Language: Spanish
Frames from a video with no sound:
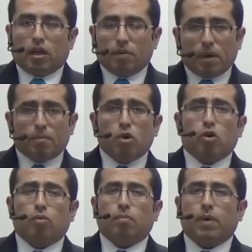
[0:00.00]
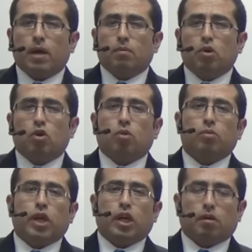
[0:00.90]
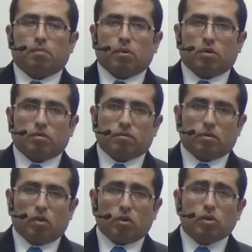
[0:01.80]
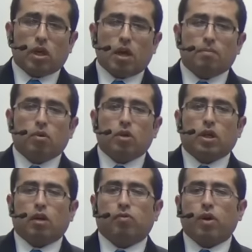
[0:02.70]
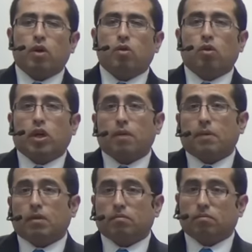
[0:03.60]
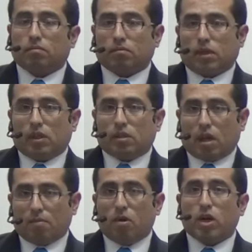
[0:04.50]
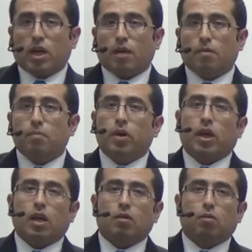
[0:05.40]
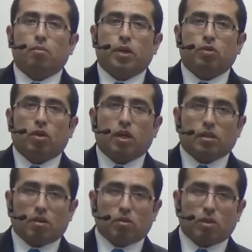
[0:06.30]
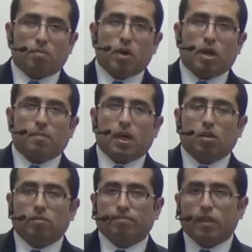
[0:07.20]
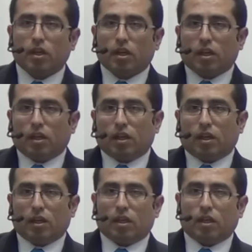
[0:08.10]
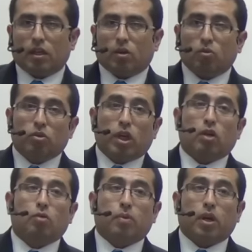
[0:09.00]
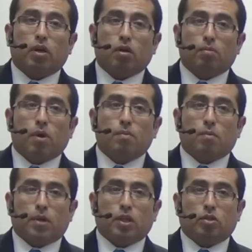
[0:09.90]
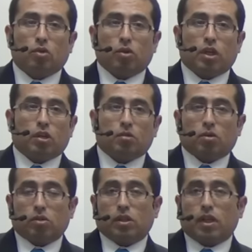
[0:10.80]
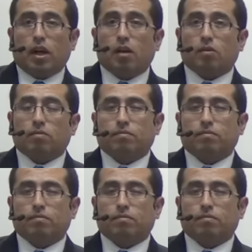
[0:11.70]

Y veamos, veámoslo como un ejemplo. Nosotros sabemos que el fuego quema, y sabemos que quema porque en algún momento quizás nos hemos quemado eh, un dedo, por ejemplo, al momento de cocinar algo